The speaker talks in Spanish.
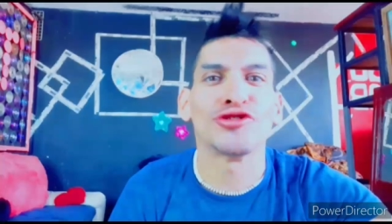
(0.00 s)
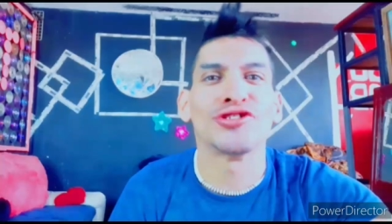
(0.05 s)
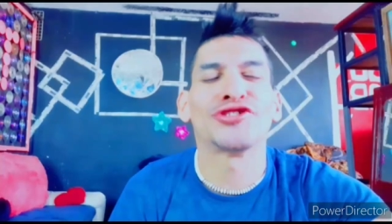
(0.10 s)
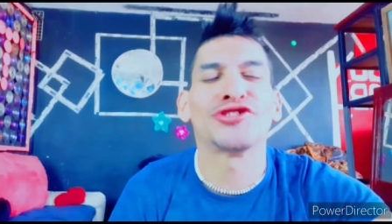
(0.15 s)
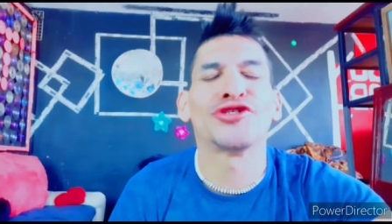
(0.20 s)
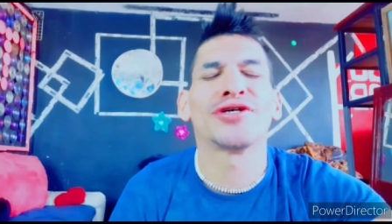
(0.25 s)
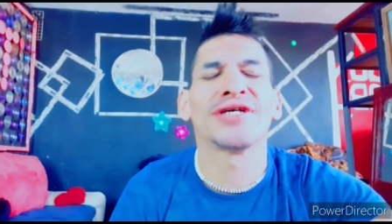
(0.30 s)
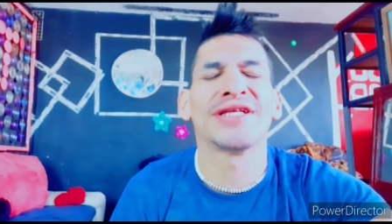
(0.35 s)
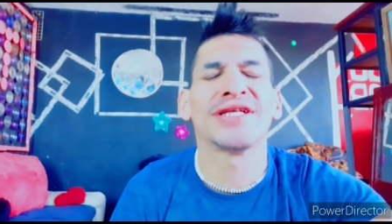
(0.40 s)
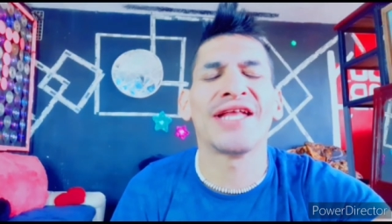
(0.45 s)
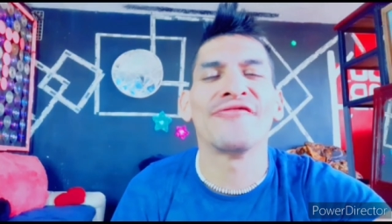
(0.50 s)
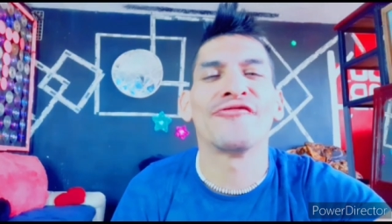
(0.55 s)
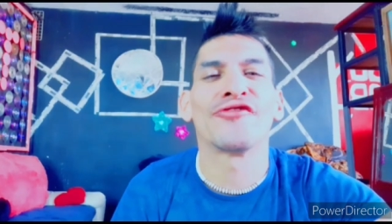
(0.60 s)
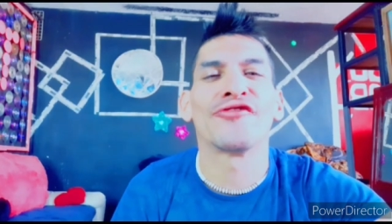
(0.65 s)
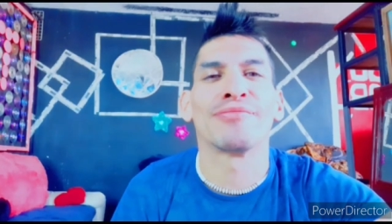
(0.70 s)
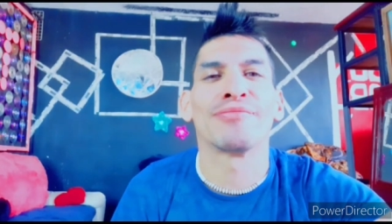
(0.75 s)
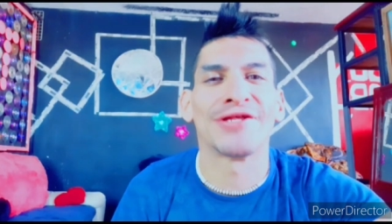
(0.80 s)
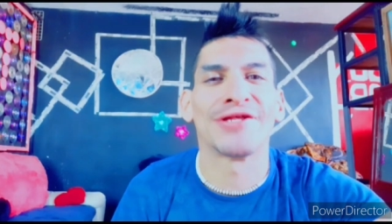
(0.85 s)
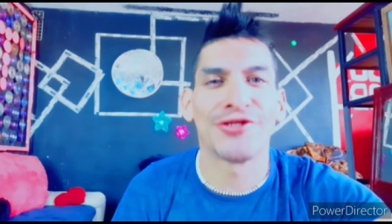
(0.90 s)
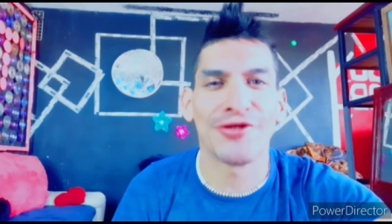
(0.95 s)
con esto que es la
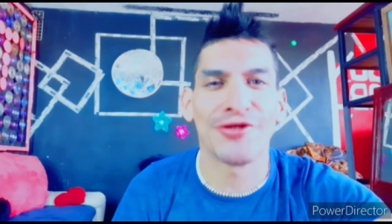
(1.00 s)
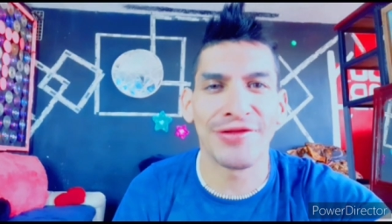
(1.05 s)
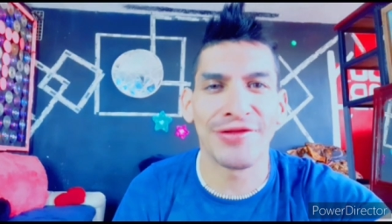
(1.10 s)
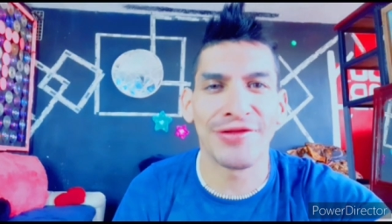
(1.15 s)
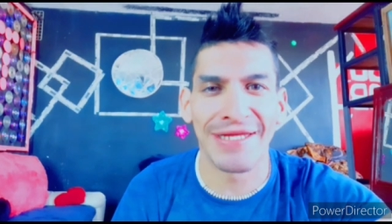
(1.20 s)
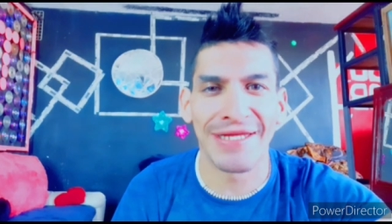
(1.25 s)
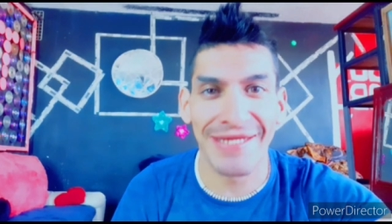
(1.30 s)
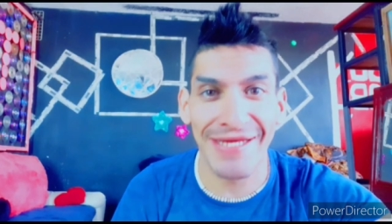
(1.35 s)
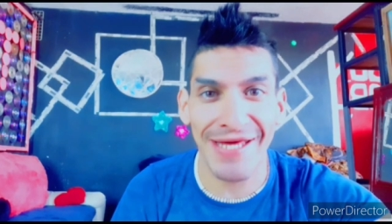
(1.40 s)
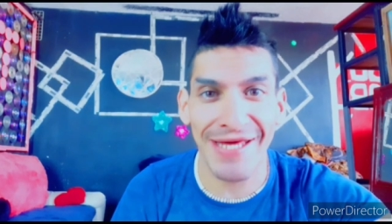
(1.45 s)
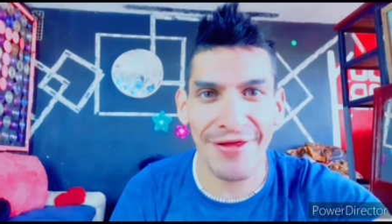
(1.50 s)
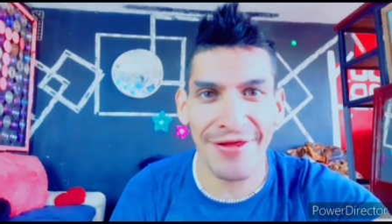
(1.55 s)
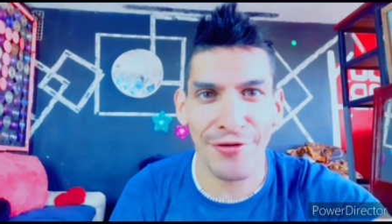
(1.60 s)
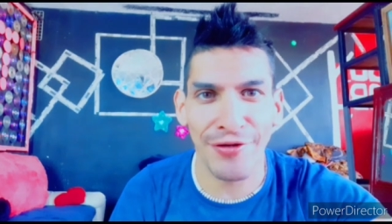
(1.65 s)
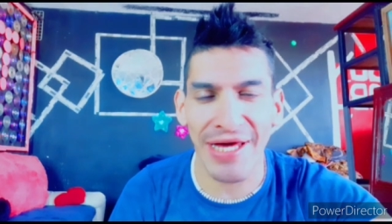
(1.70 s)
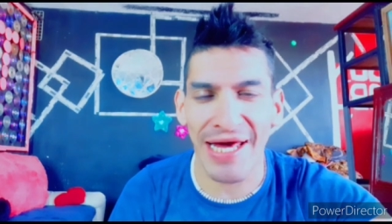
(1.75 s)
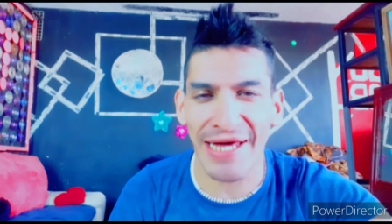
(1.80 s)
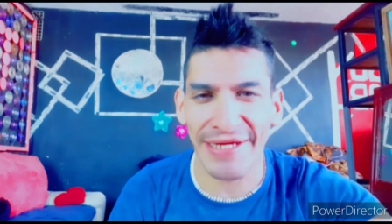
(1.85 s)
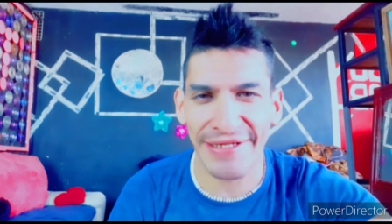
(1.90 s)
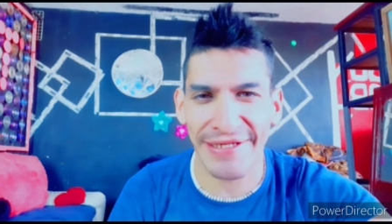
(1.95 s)
información del día de
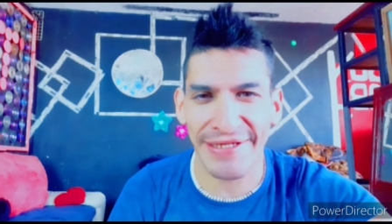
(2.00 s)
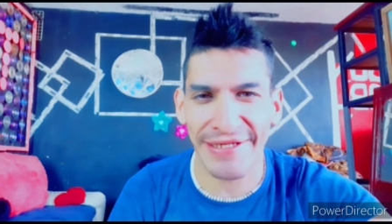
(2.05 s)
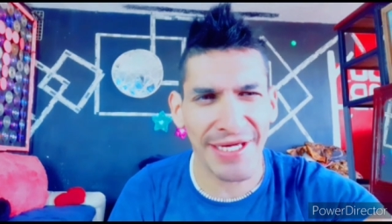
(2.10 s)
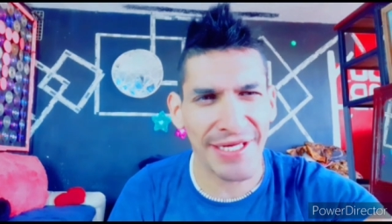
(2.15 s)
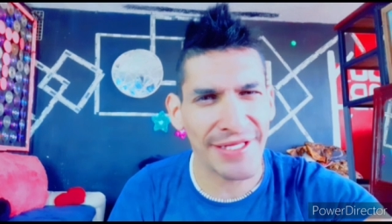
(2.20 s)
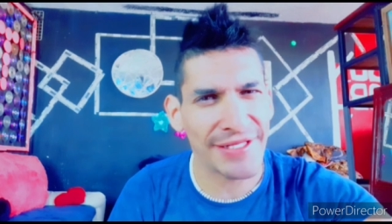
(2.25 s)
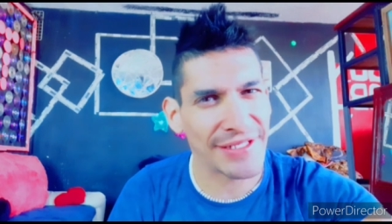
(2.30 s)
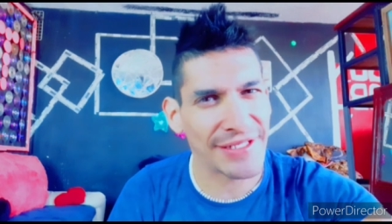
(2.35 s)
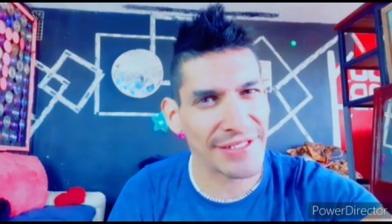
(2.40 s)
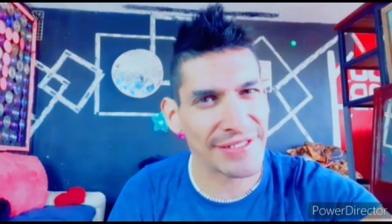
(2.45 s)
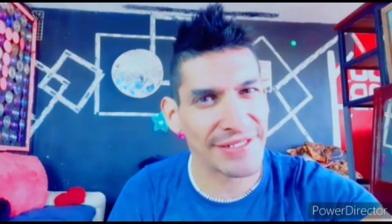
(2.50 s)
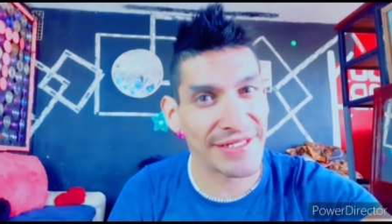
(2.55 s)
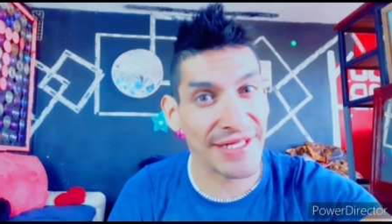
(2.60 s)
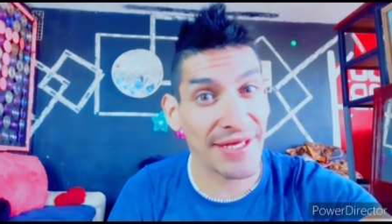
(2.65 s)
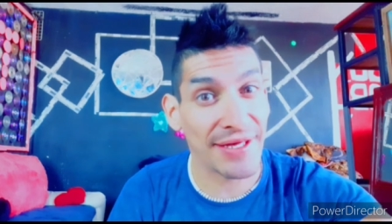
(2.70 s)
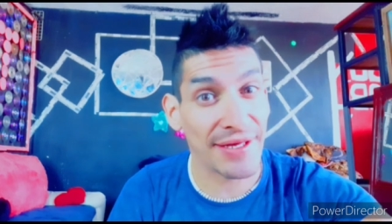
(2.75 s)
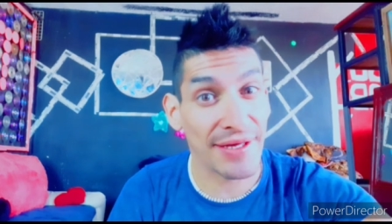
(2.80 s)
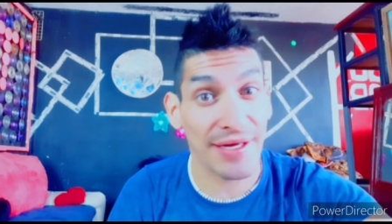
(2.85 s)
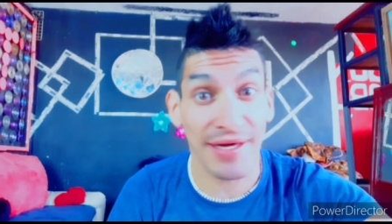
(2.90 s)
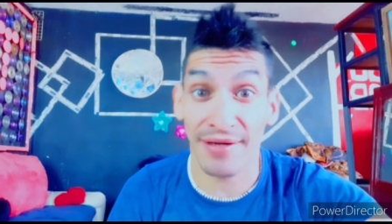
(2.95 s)
hoy acerca
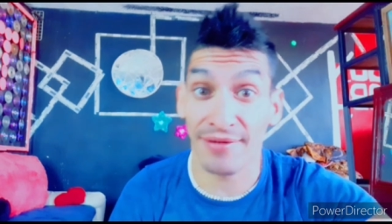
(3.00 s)
de